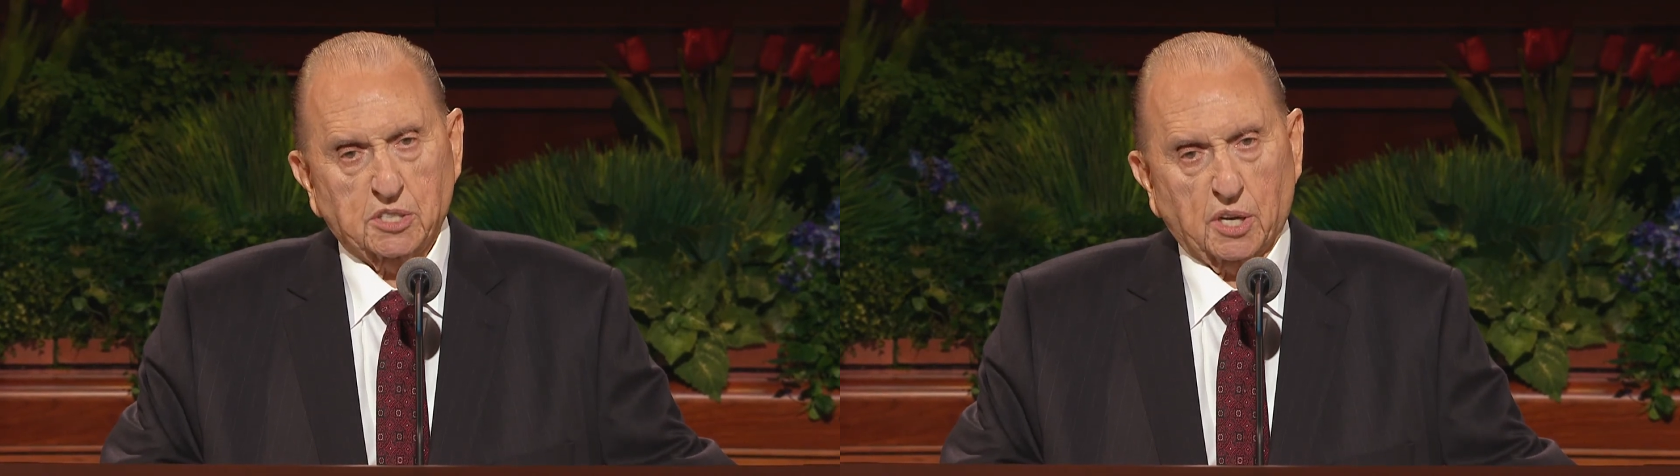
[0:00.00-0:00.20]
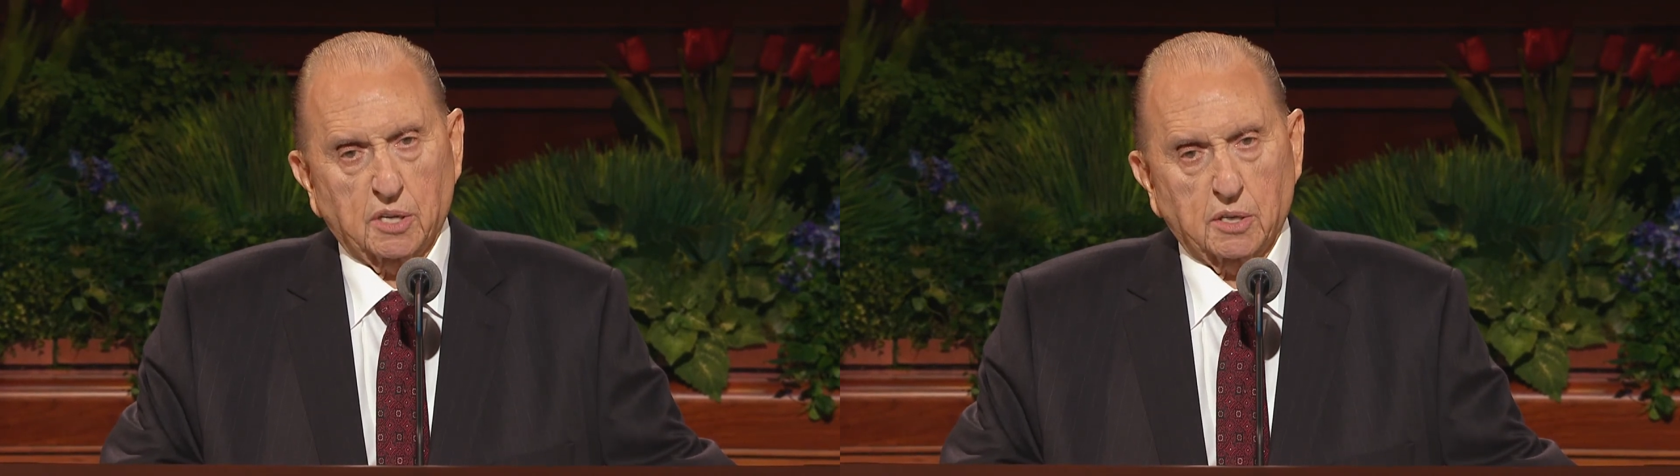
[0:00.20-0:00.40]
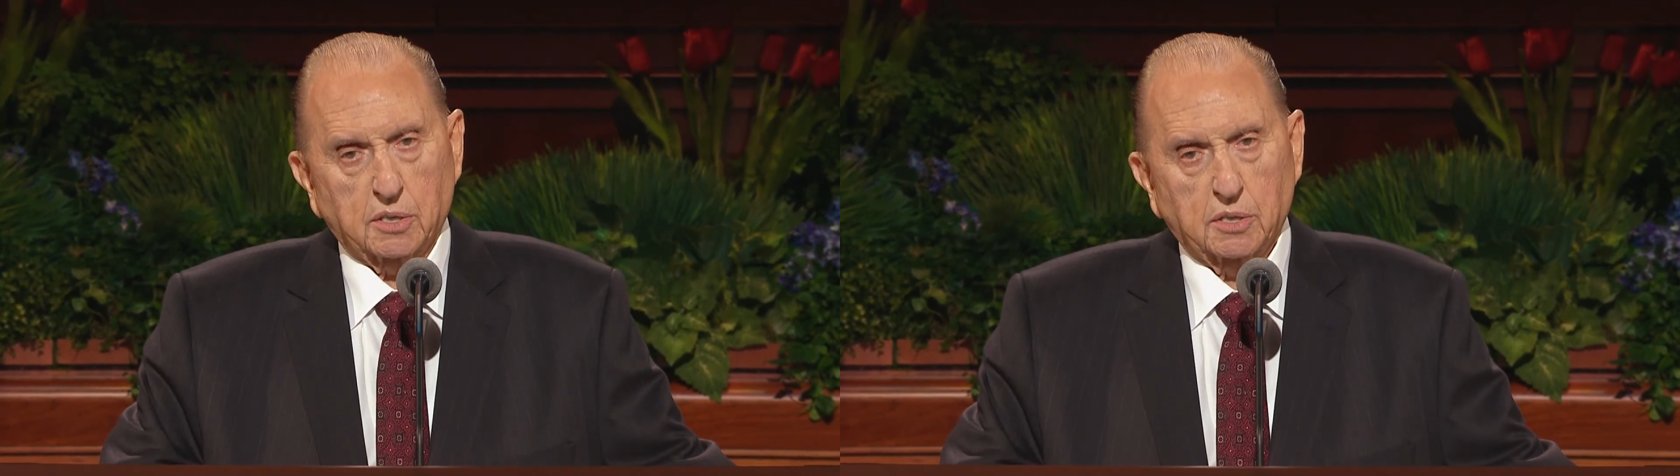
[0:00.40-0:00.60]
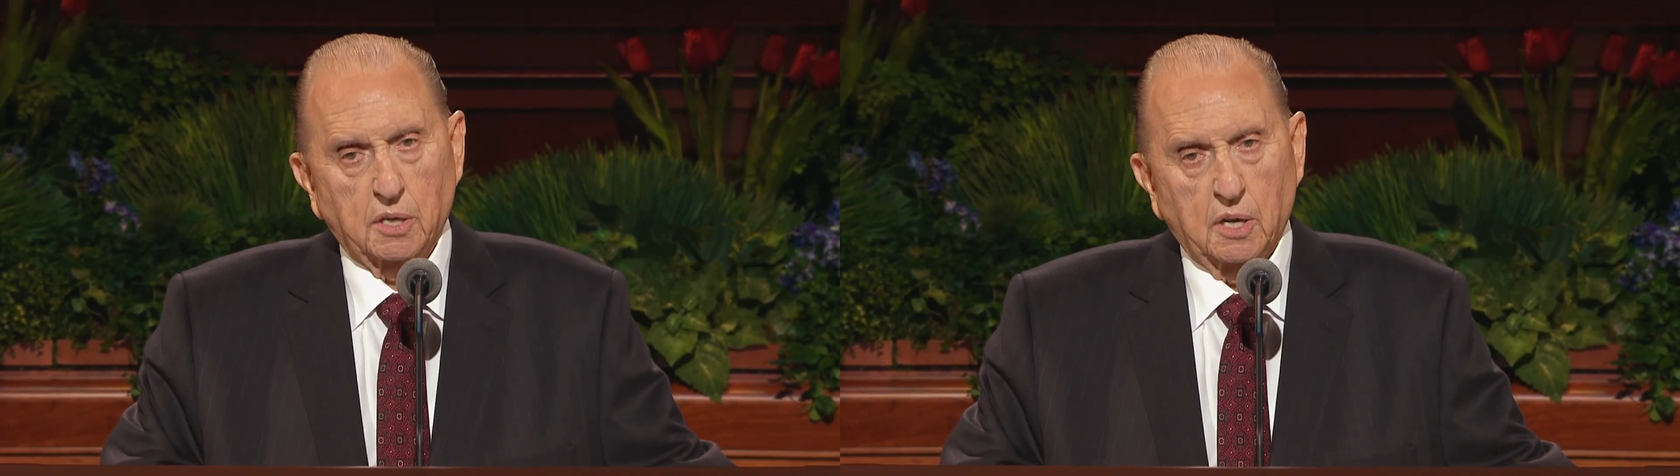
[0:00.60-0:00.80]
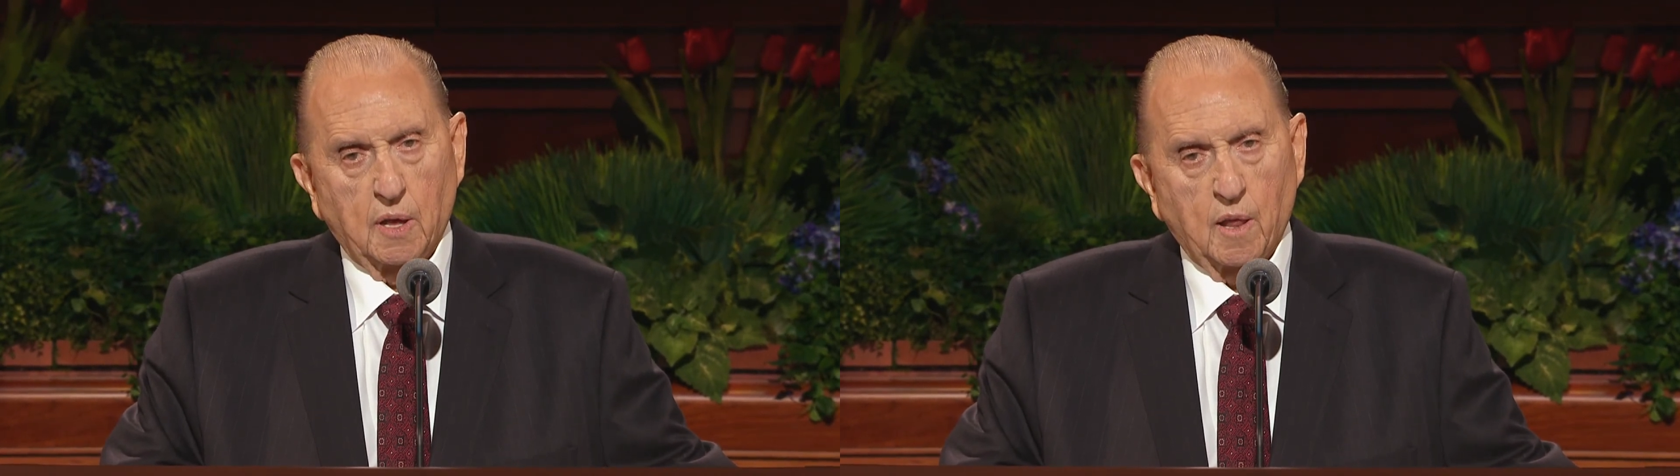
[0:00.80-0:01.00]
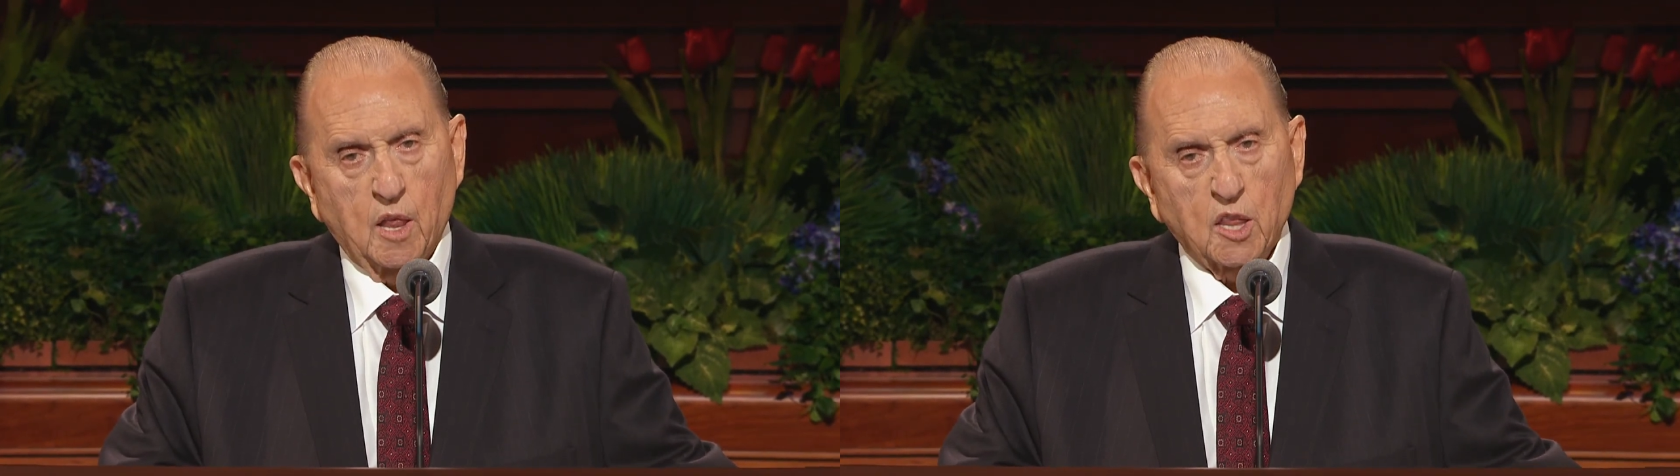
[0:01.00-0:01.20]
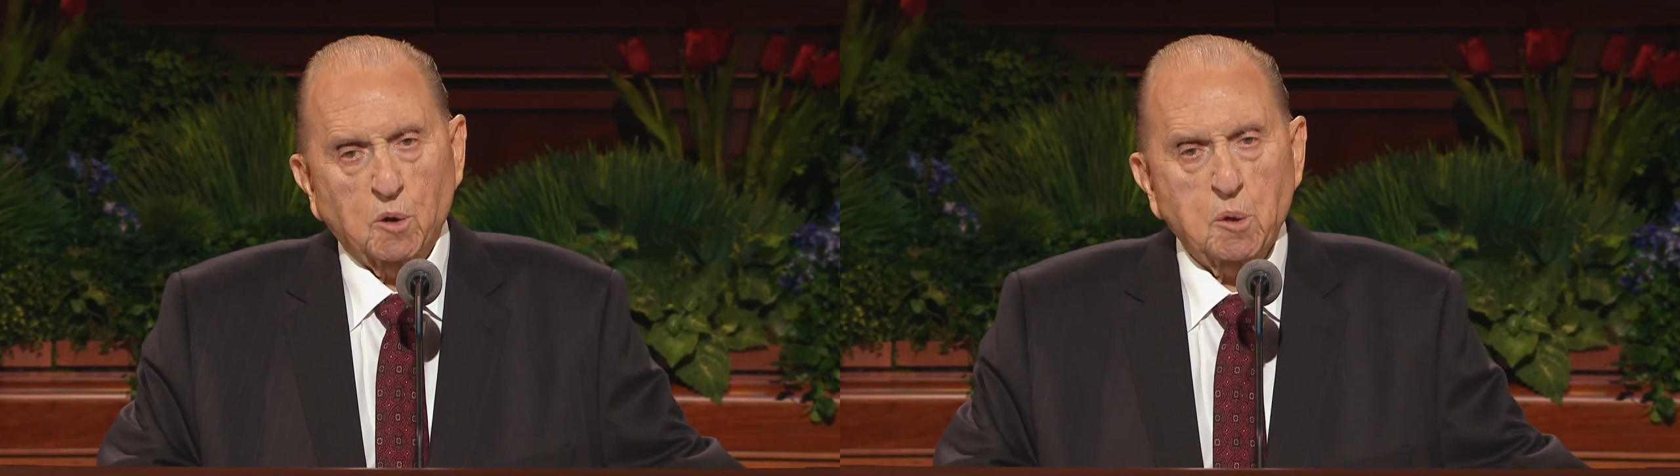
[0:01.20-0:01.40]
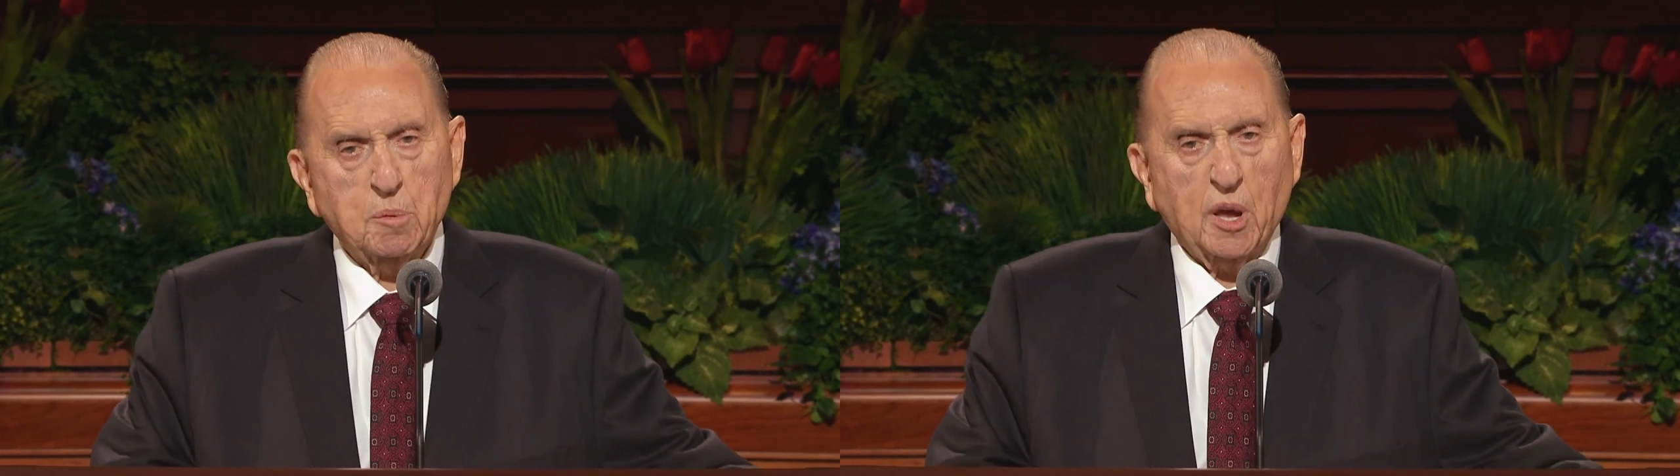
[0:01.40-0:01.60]
福により
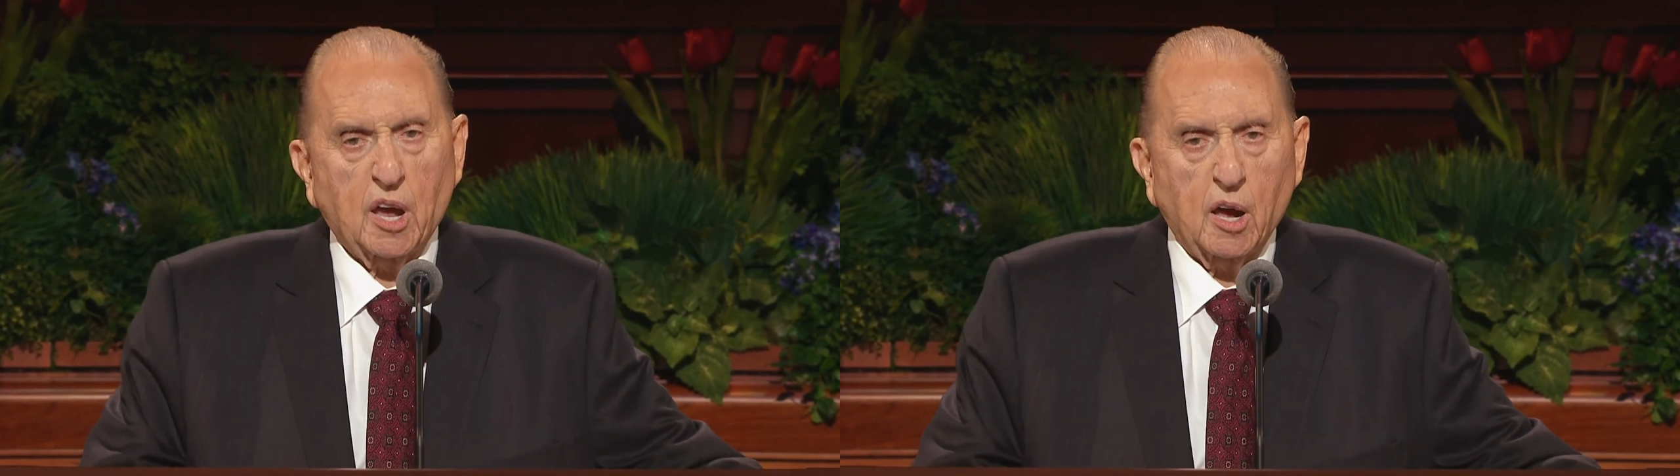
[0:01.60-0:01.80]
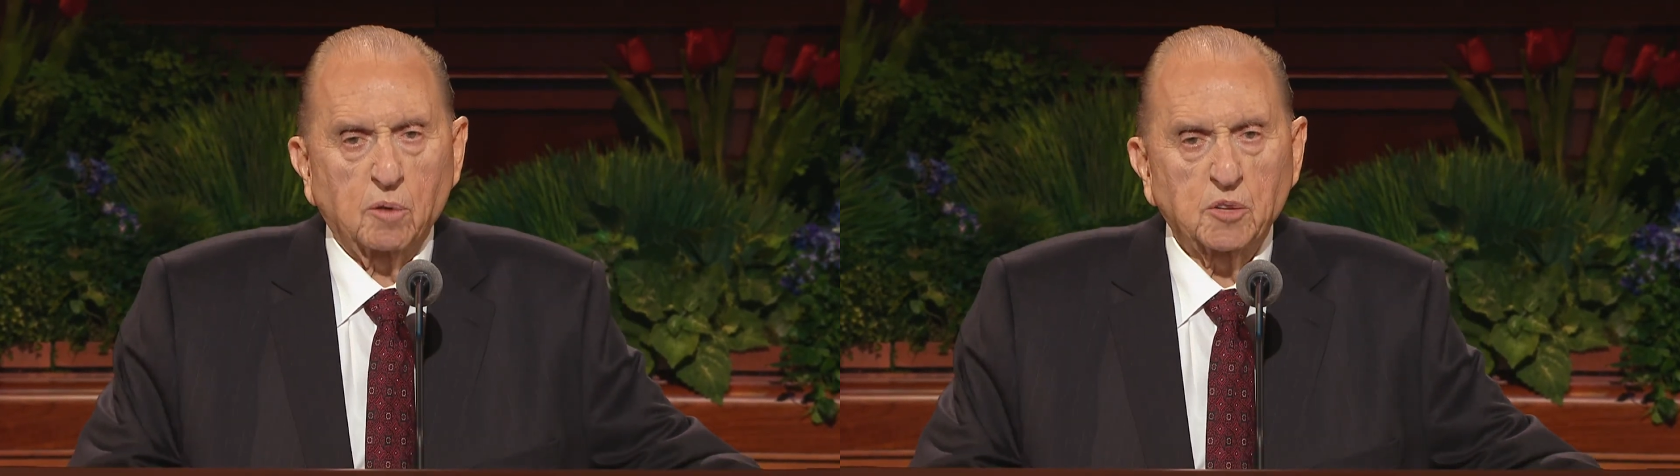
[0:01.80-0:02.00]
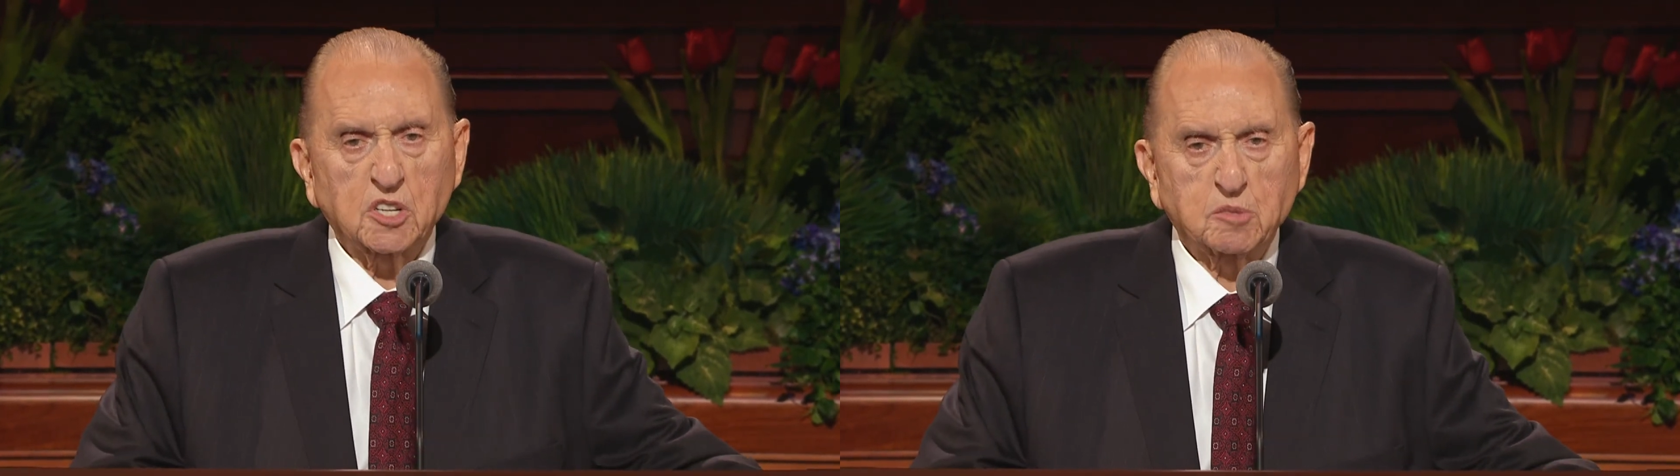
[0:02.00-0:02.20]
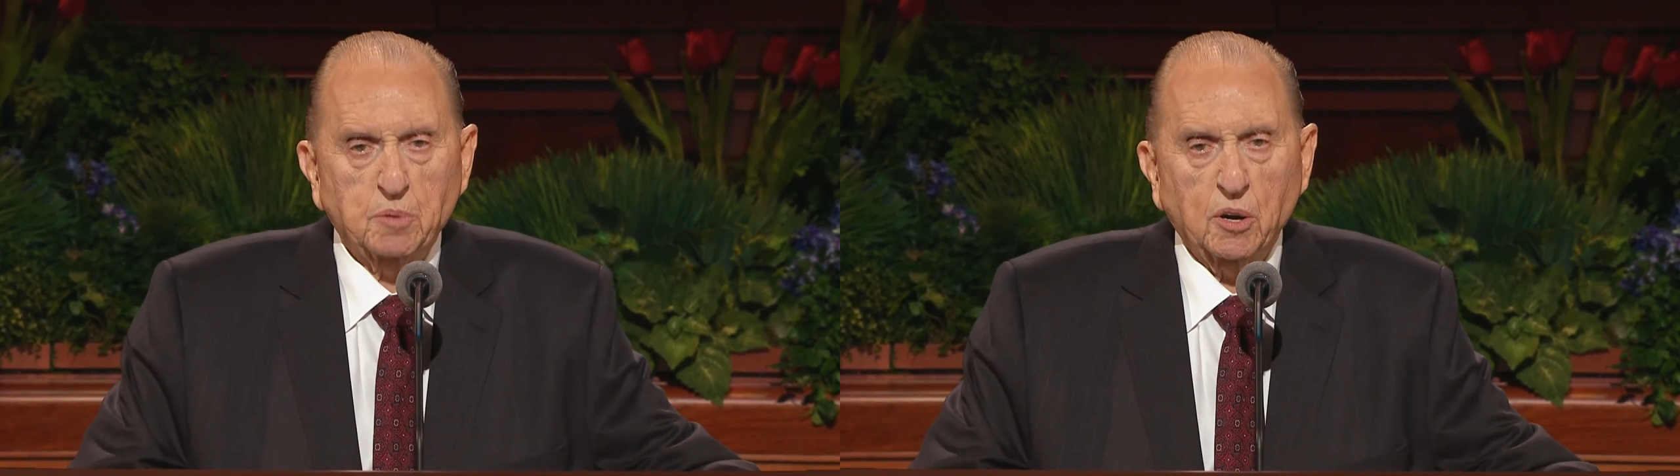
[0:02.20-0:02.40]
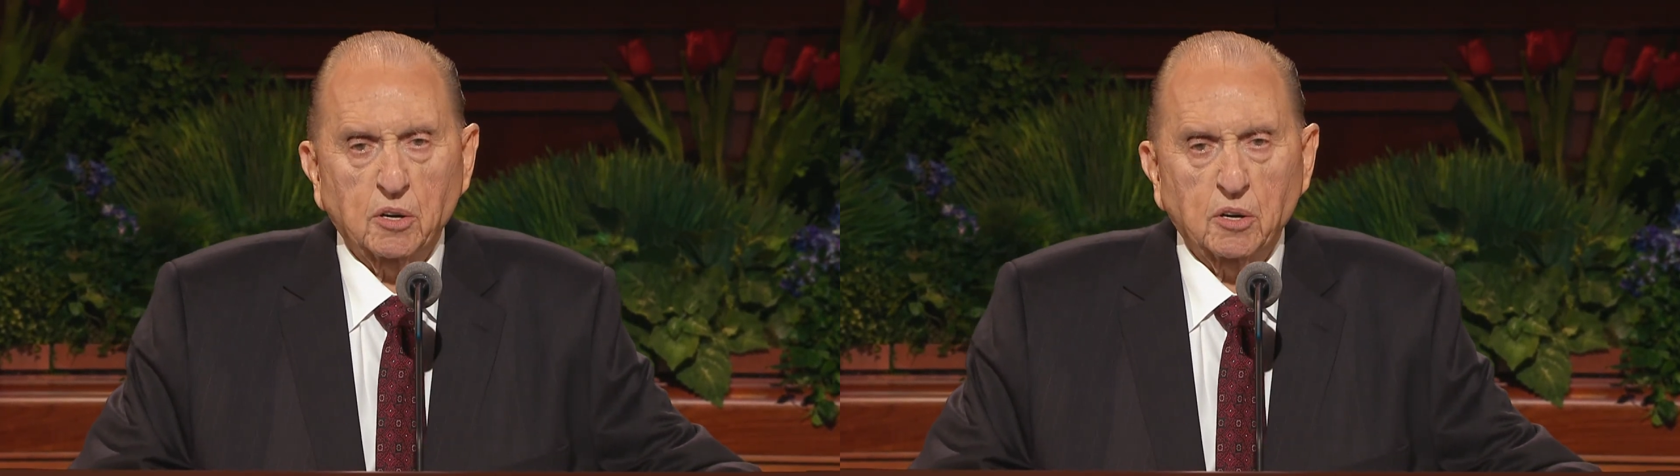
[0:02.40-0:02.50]
私たちが神